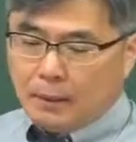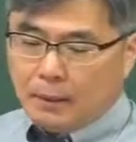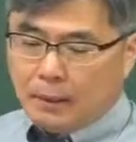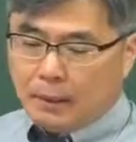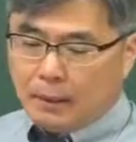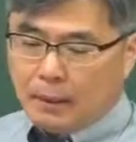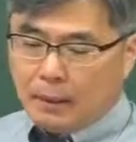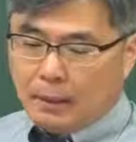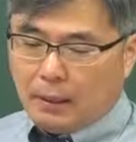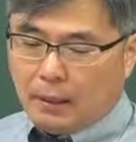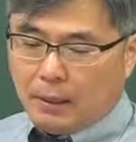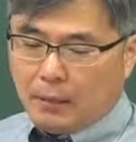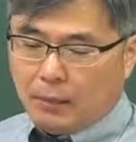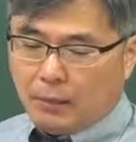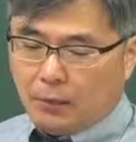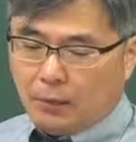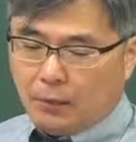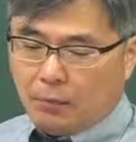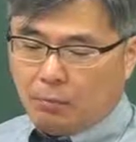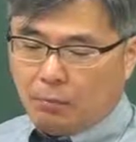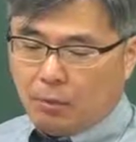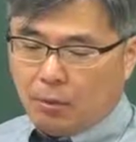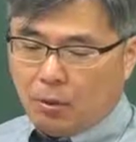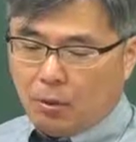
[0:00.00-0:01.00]
아,
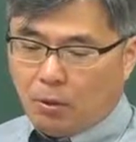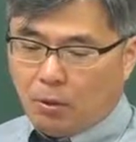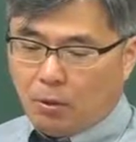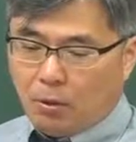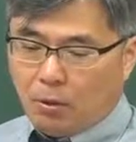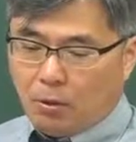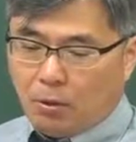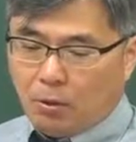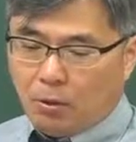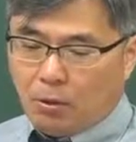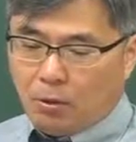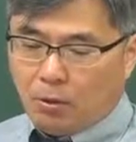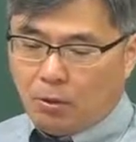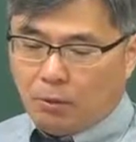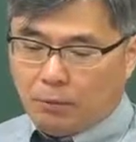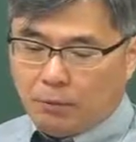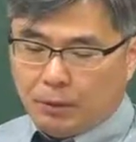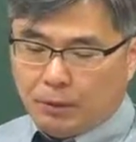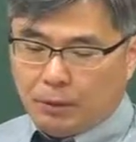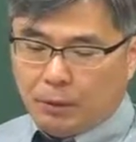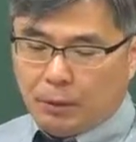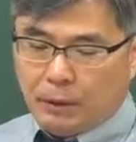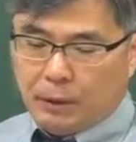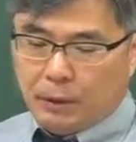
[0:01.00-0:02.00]
이거는 뭐, 어,
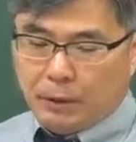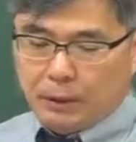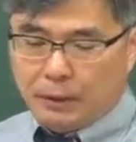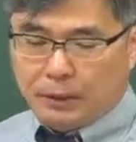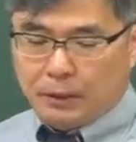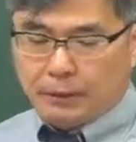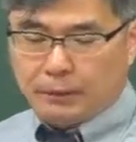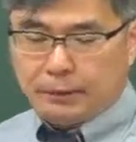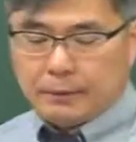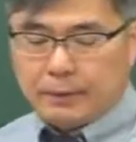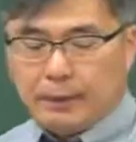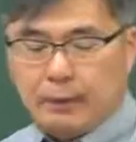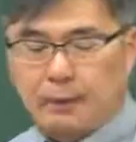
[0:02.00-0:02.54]
여러분들이